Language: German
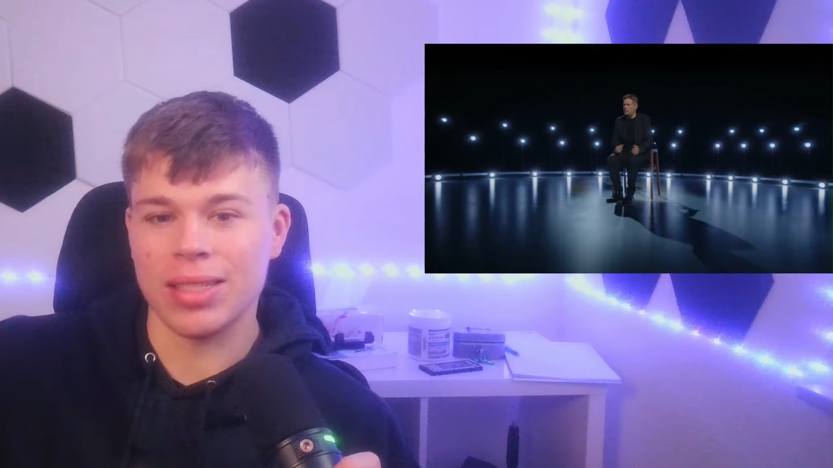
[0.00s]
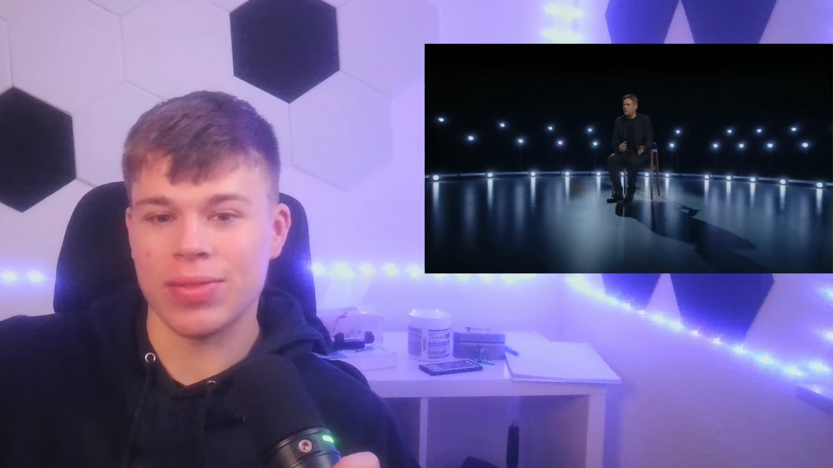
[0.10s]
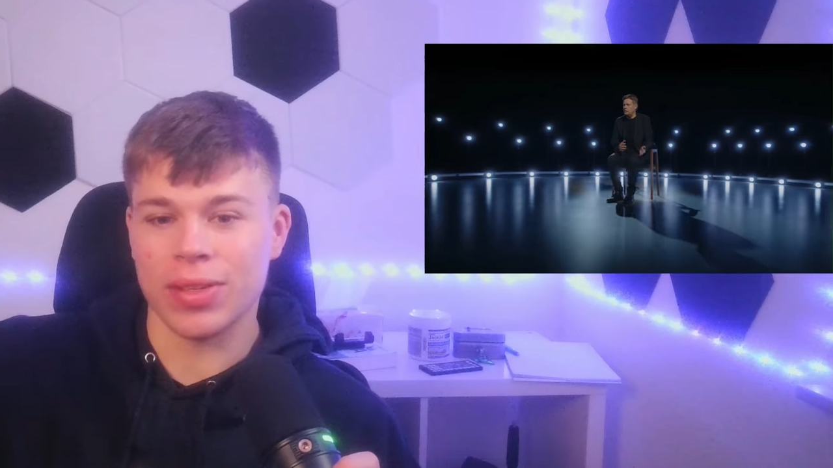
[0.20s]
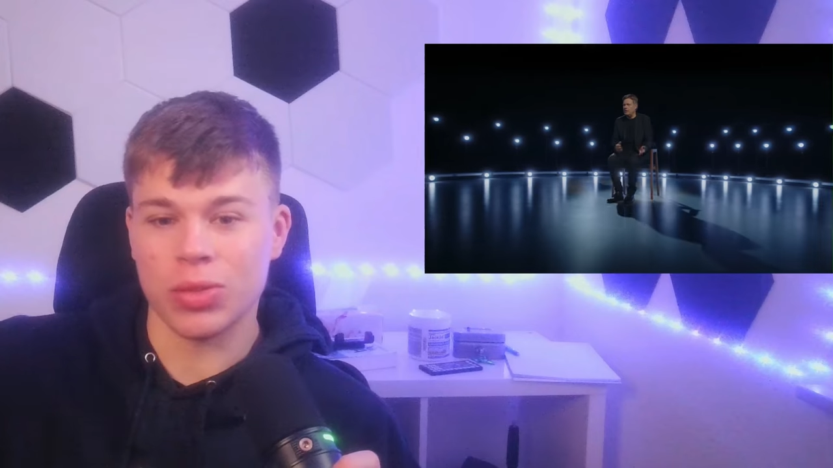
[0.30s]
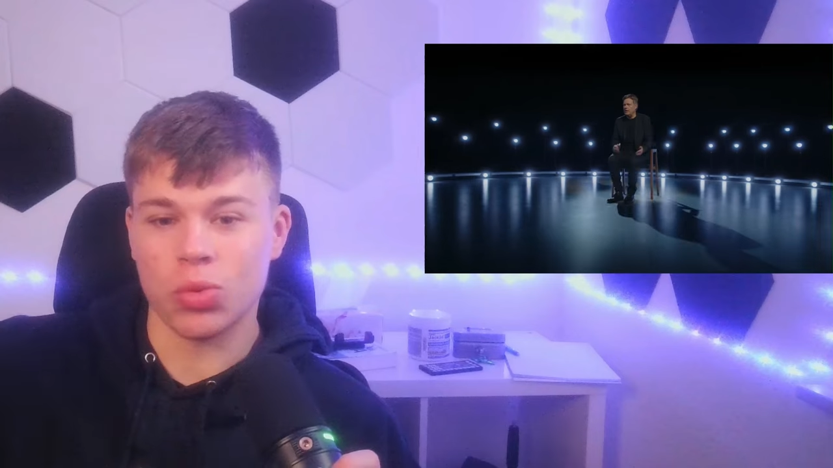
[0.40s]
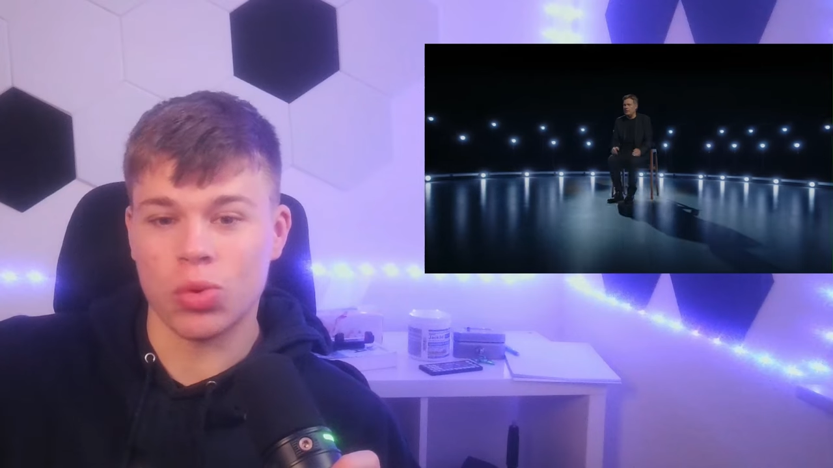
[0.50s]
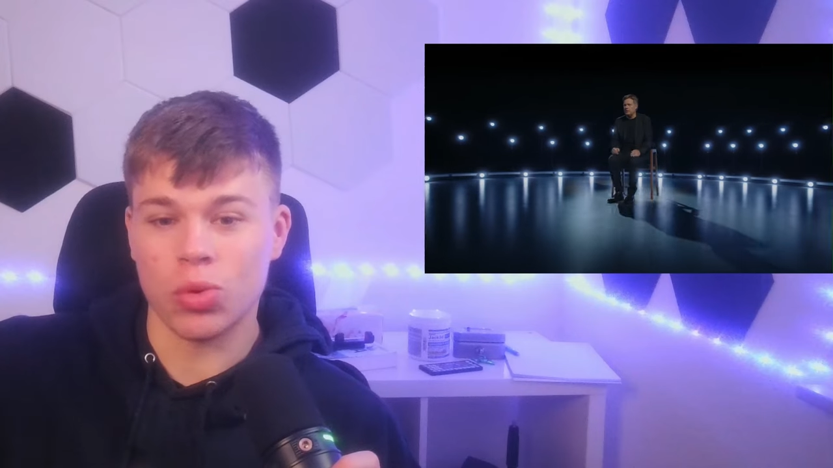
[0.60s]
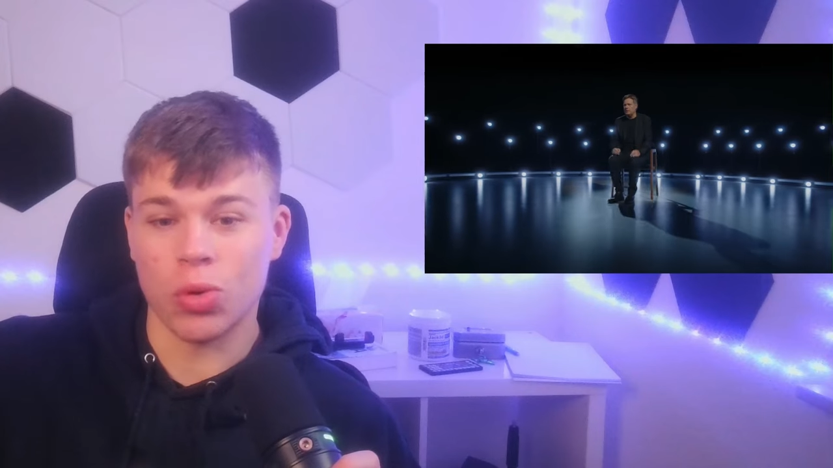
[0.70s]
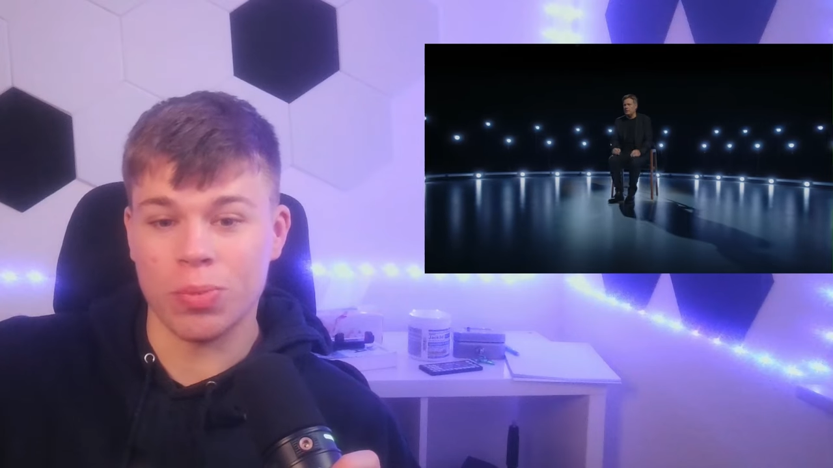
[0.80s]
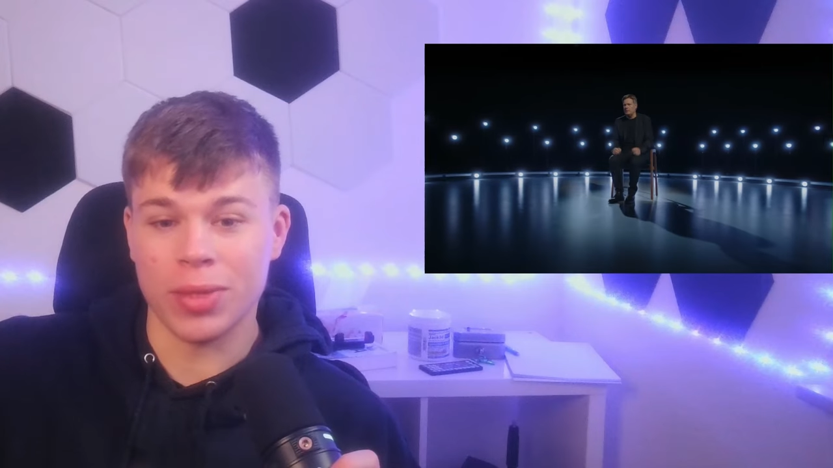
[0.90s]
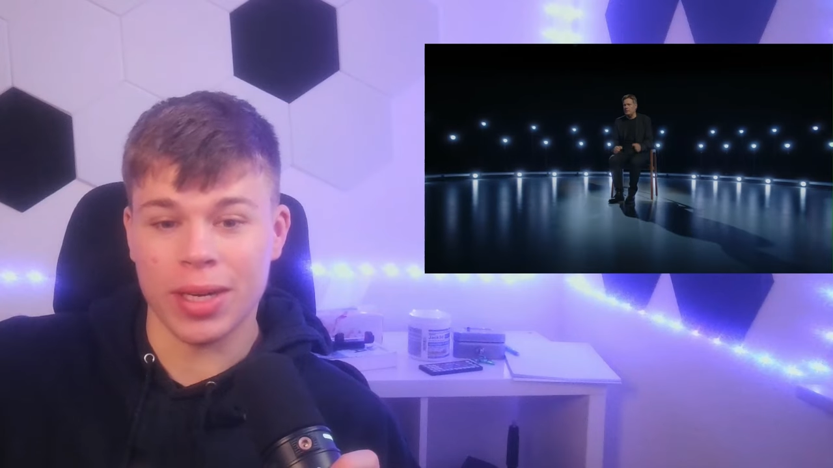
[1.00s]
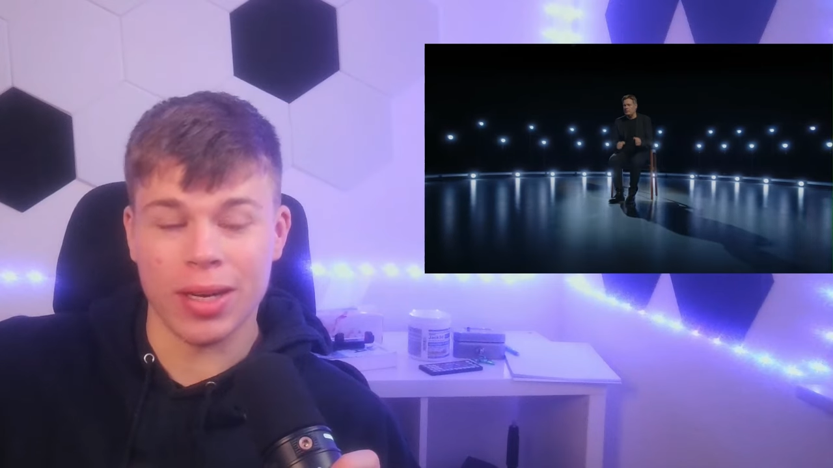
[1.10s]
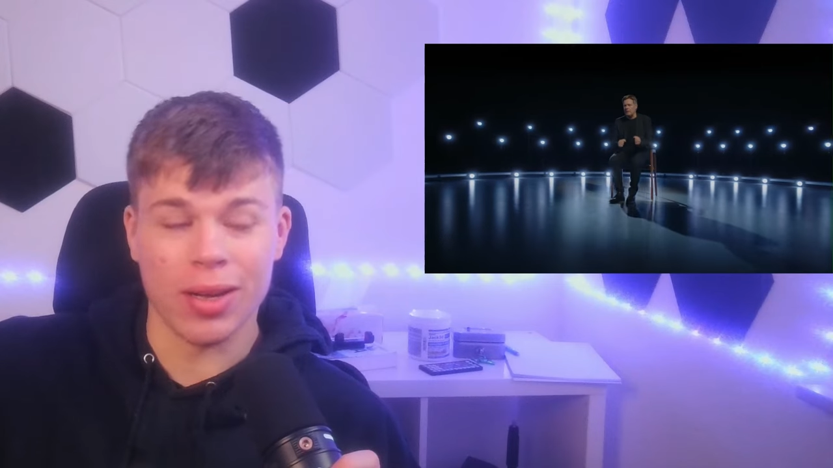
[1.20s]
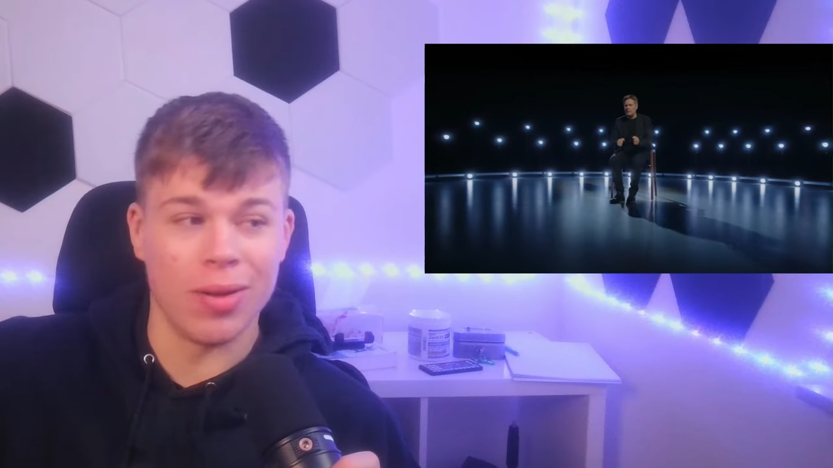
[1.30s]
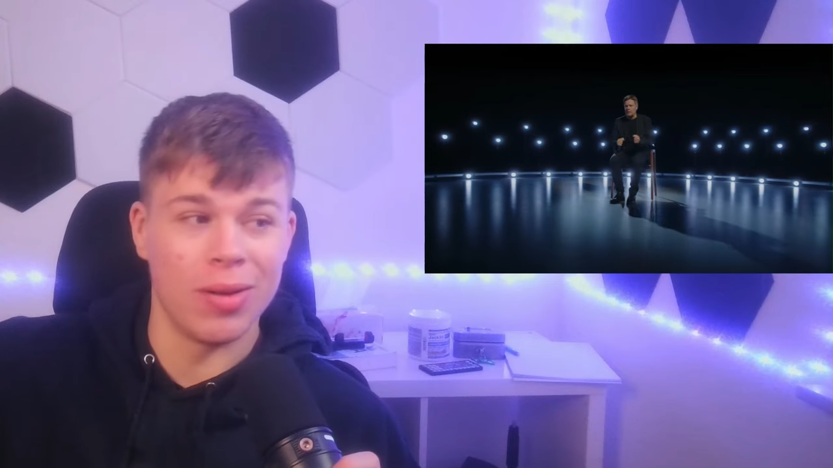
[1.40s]
versuchen, um
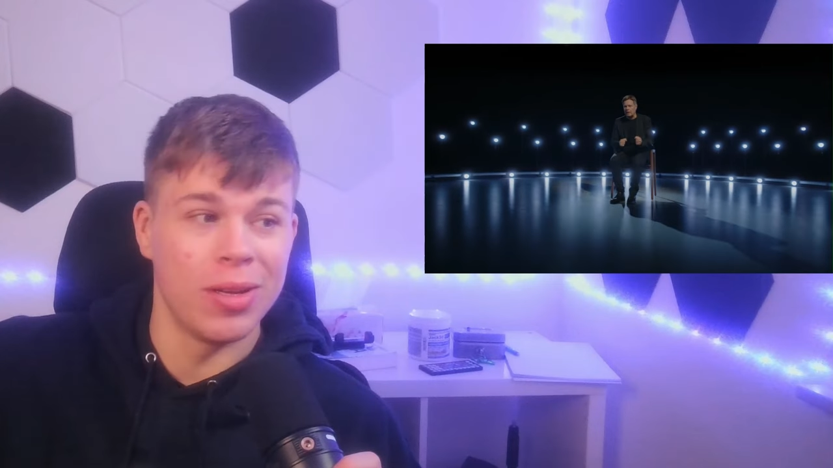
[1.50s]
ihre,